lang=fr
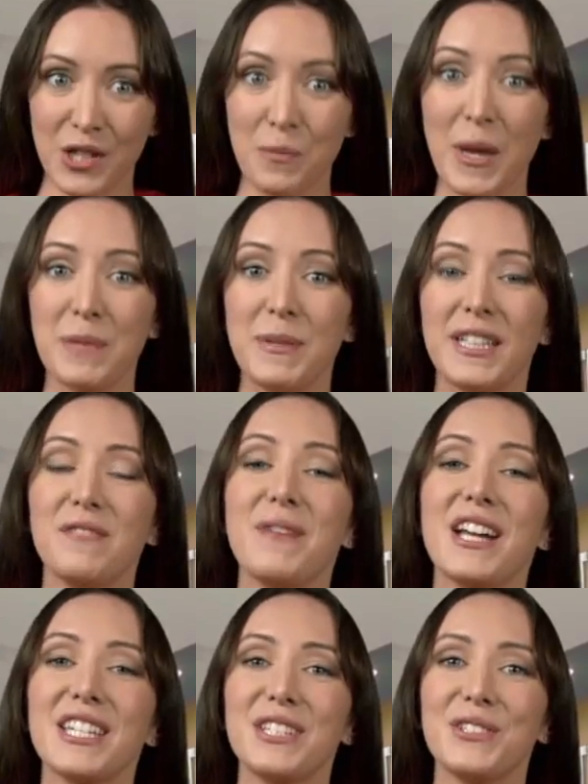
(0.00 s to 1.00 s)
nos perspectives
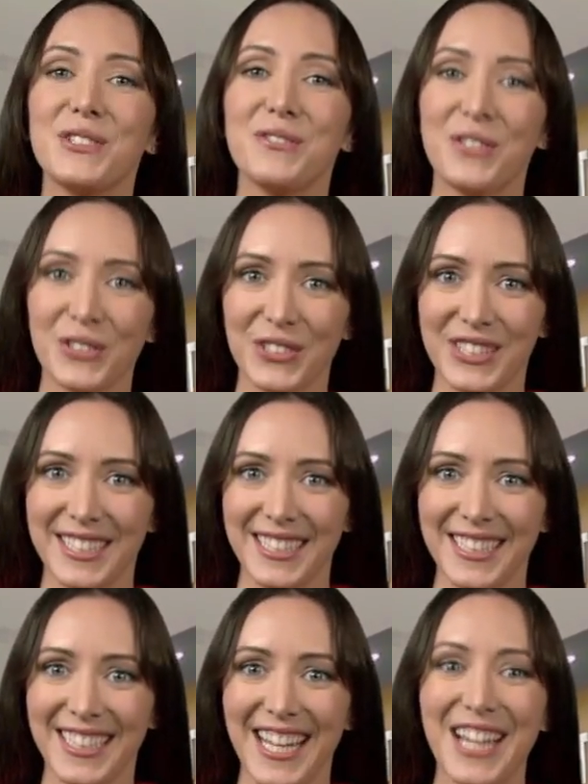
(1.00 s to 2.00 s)
marché de ce vendredi.